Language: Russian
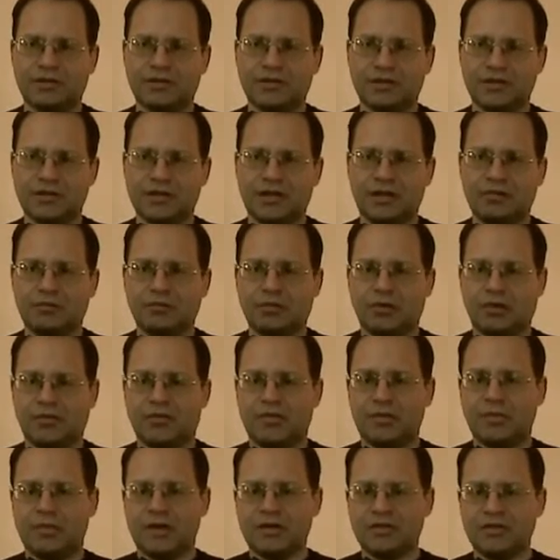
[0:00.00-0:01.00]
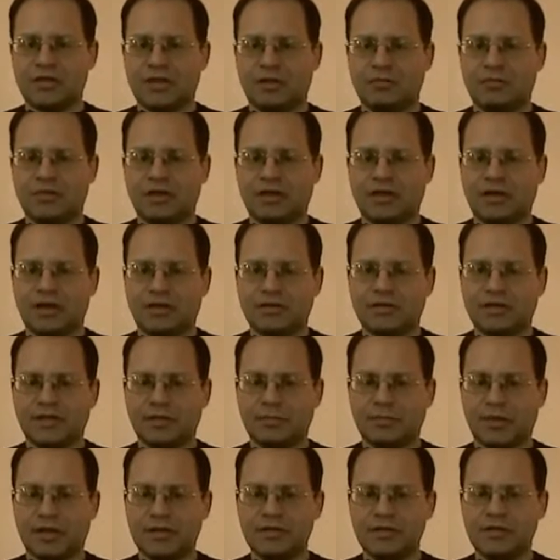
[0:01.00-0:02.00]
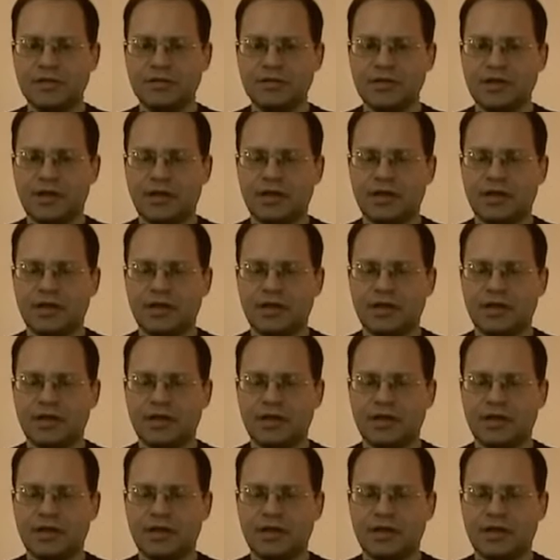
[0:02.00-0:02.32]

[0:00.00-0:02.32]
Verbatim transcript: с разговоров о масштабных акциях протеста,